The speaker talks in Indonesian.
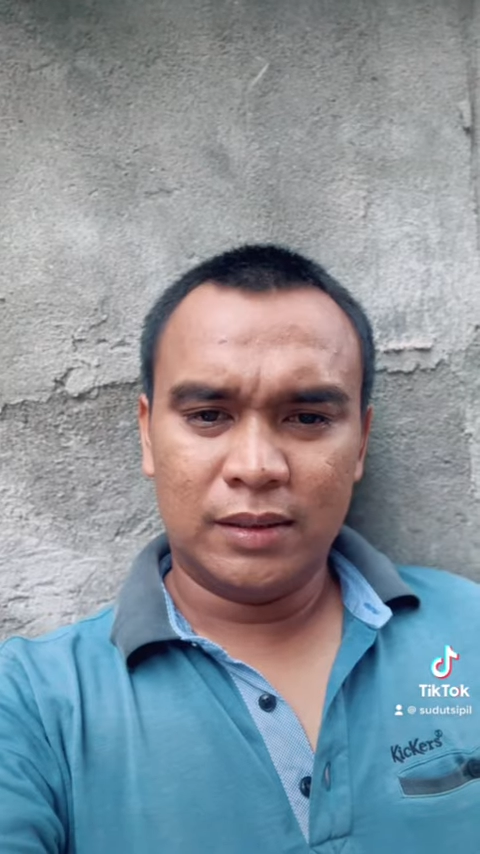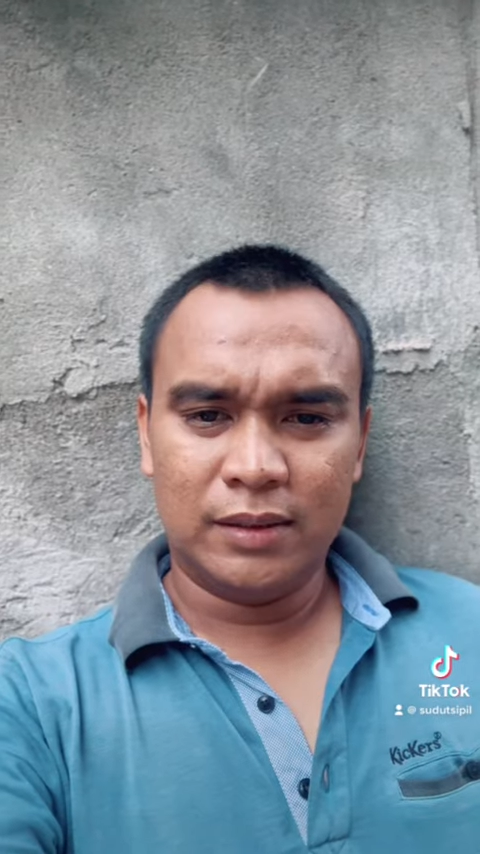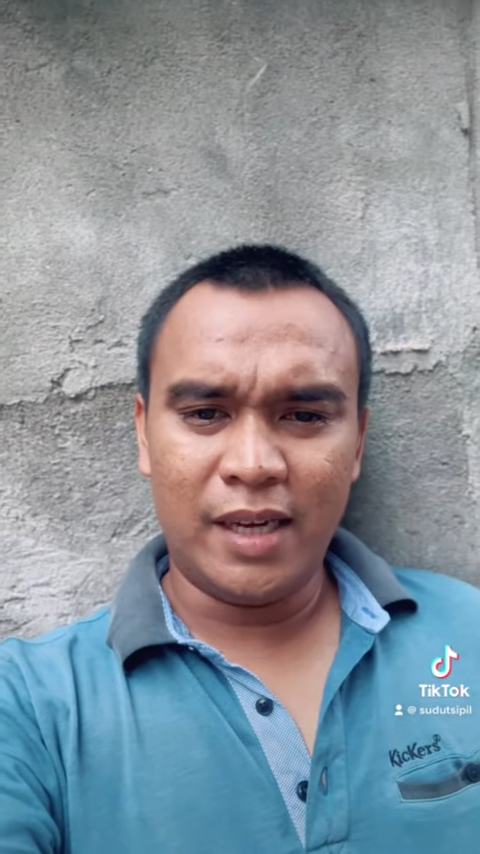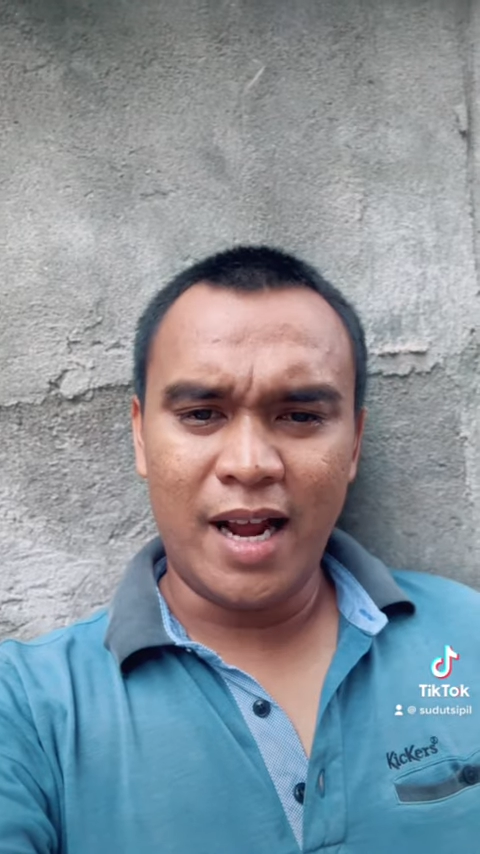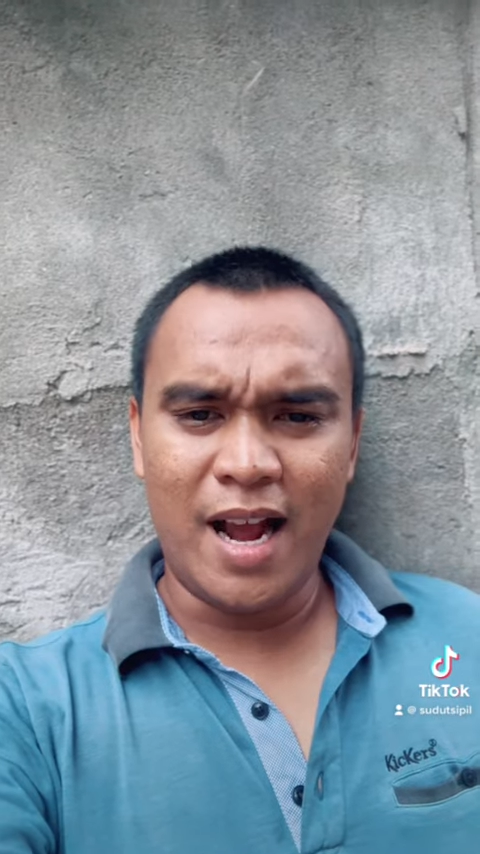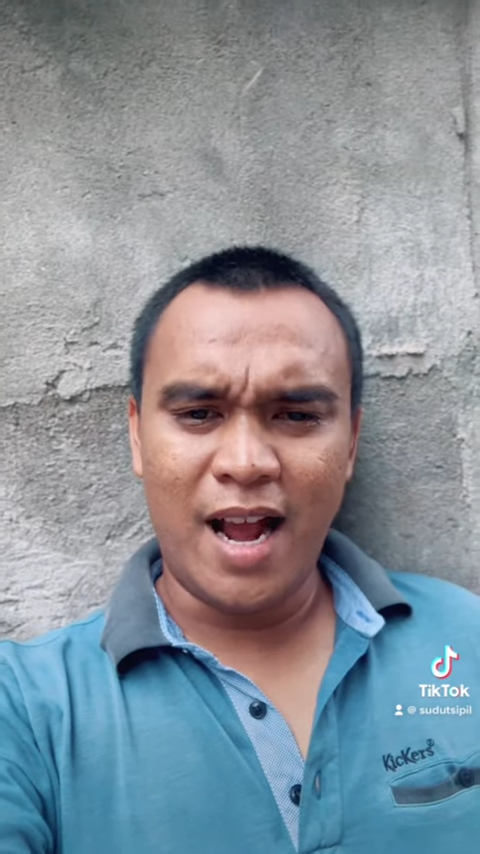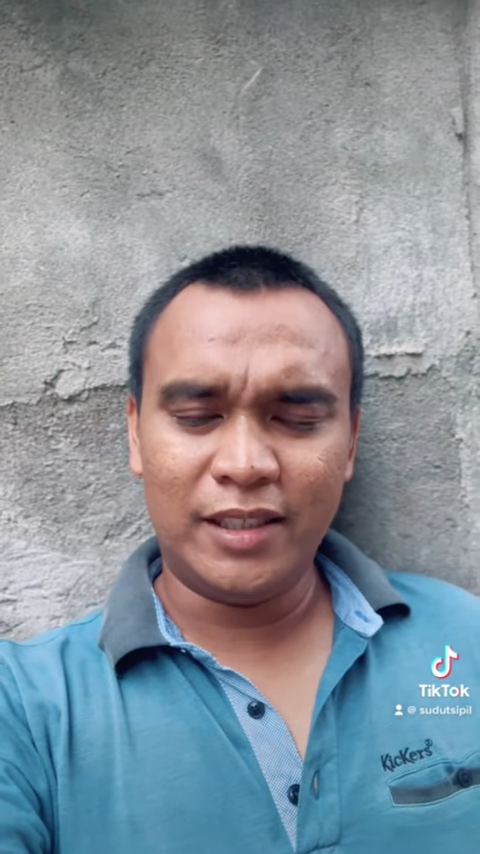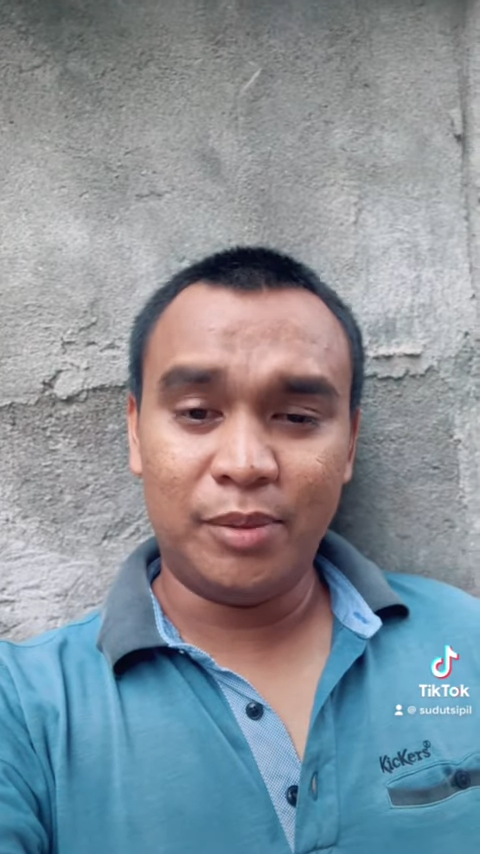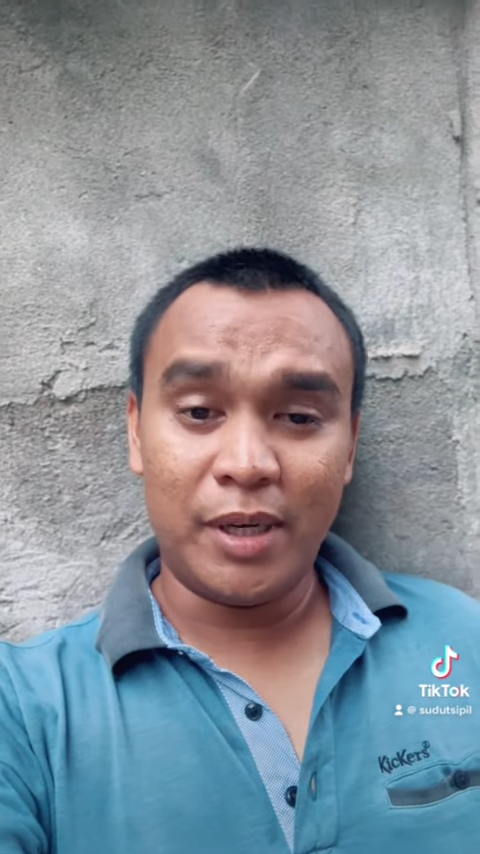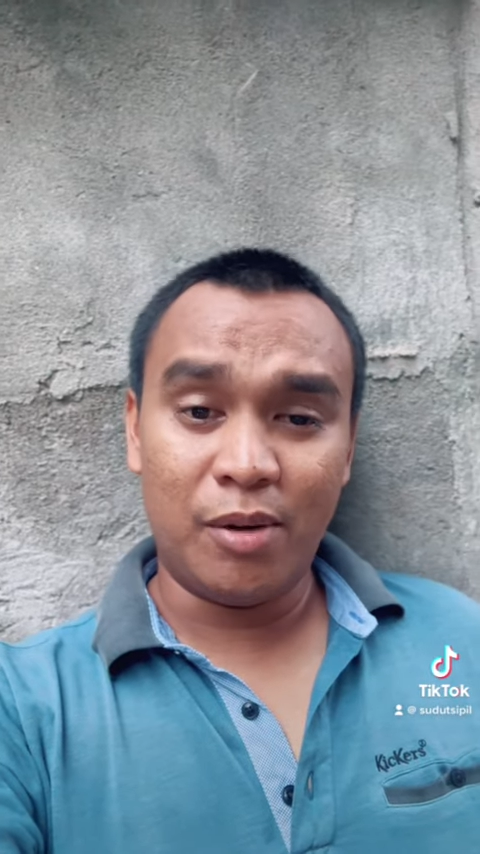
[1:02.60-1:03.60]

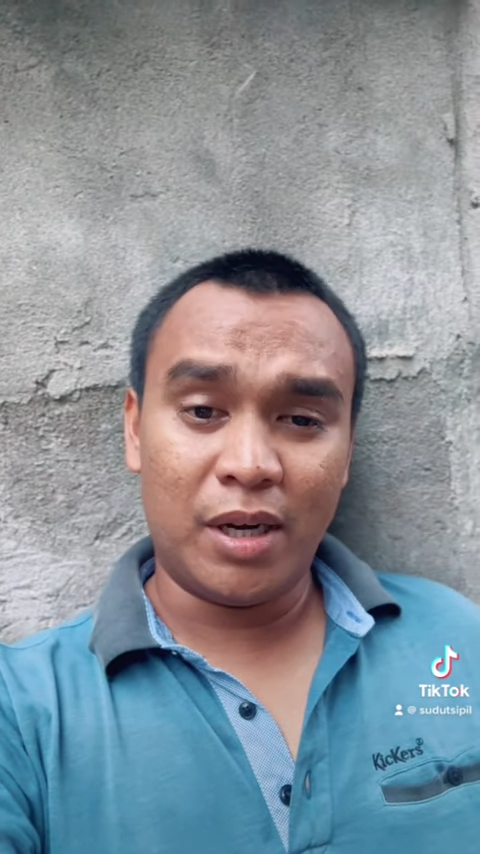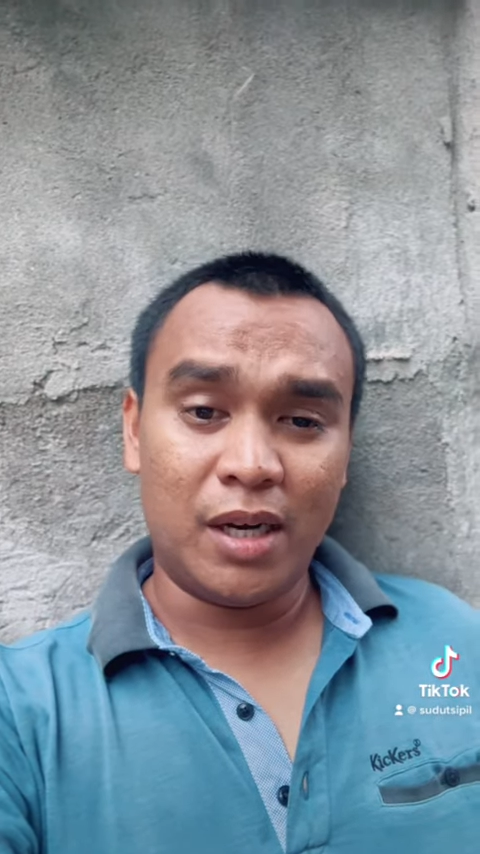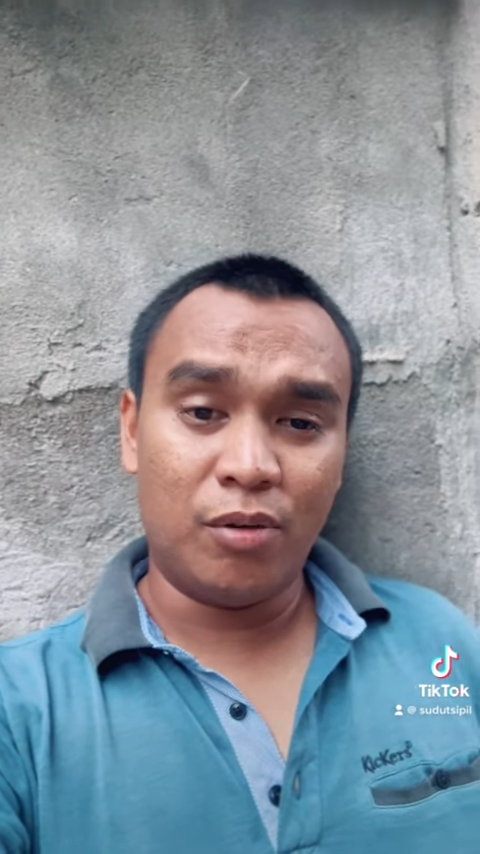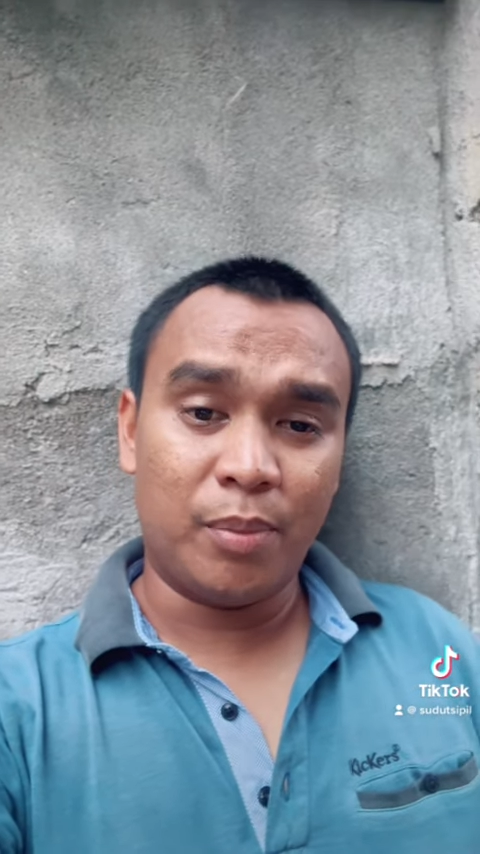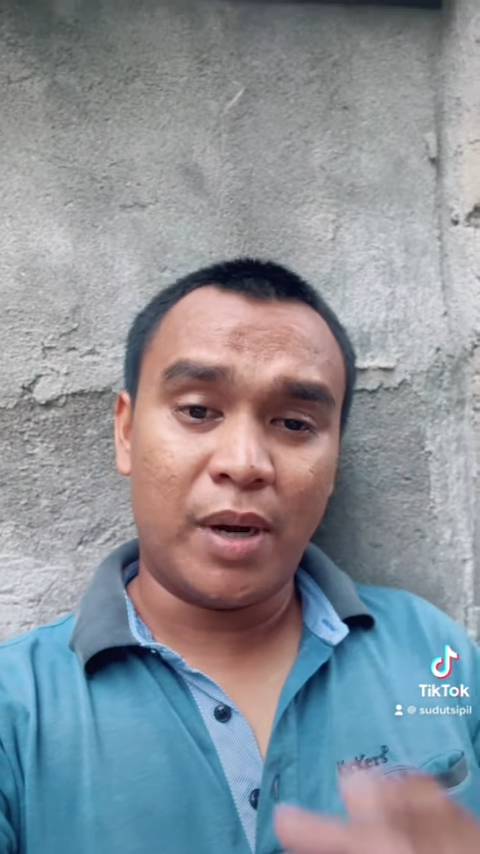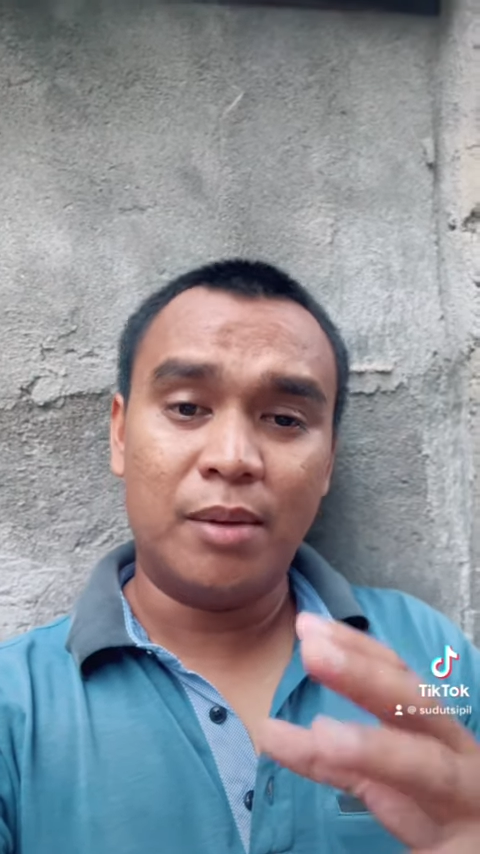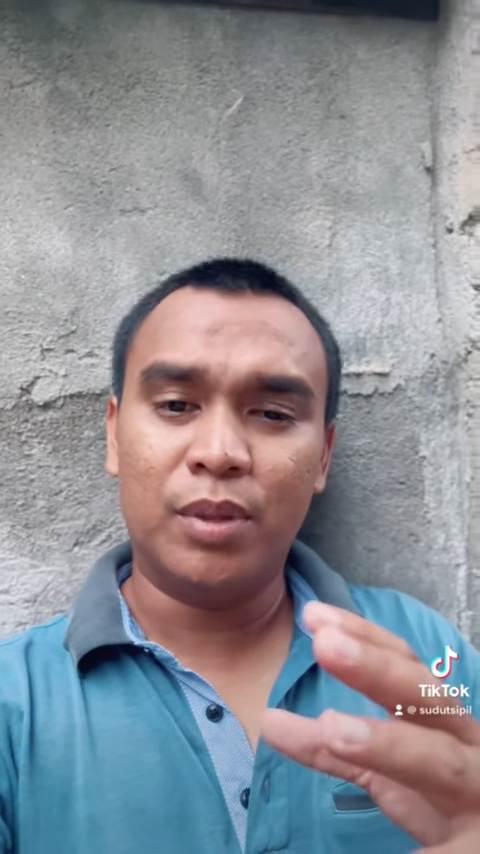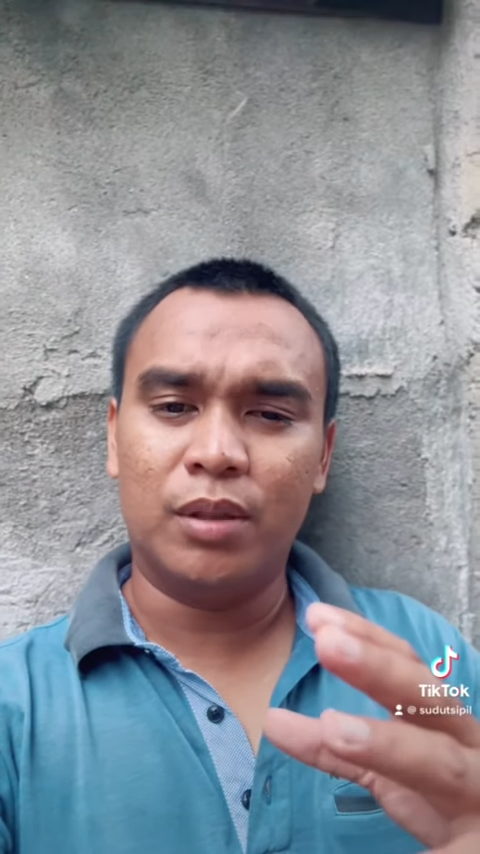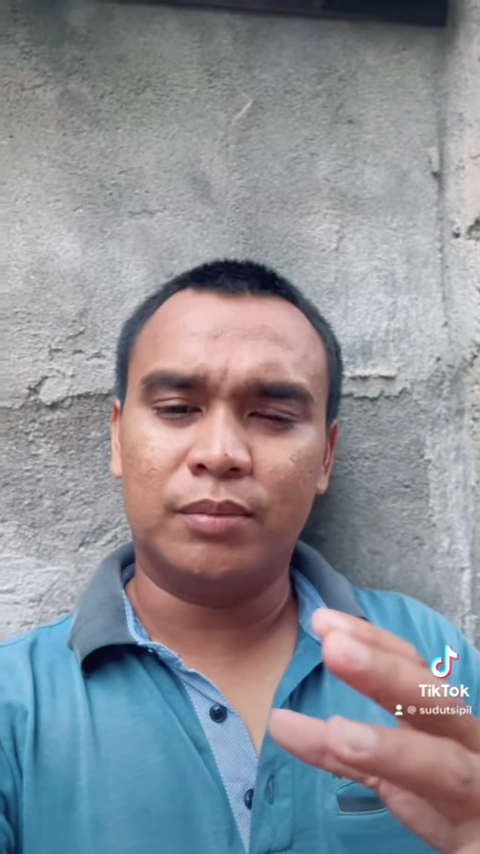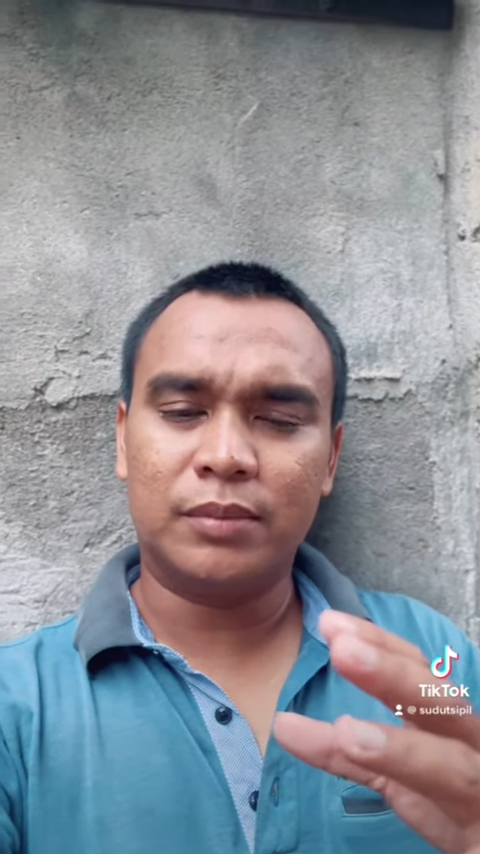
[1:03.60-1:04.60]
Nah, gimana warga udah paham
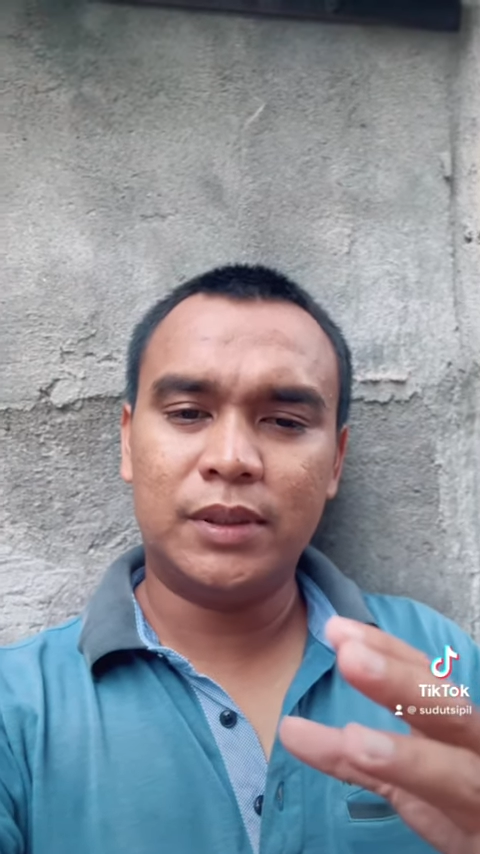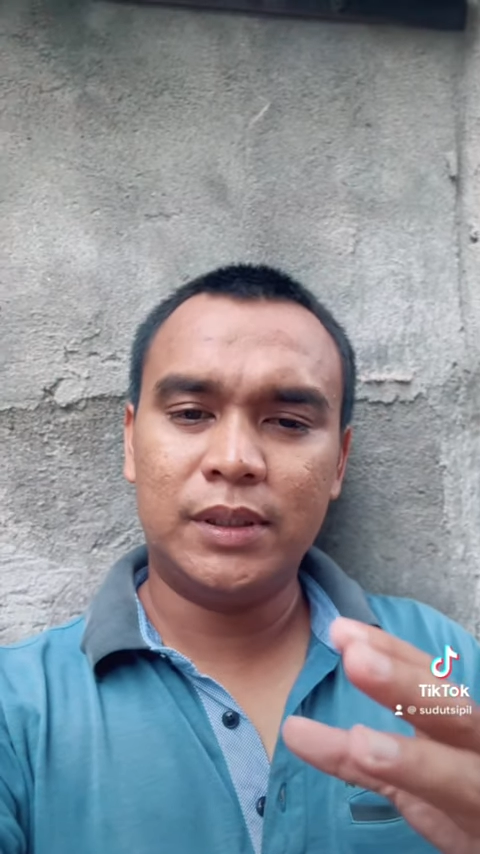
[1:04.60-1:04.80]
belum?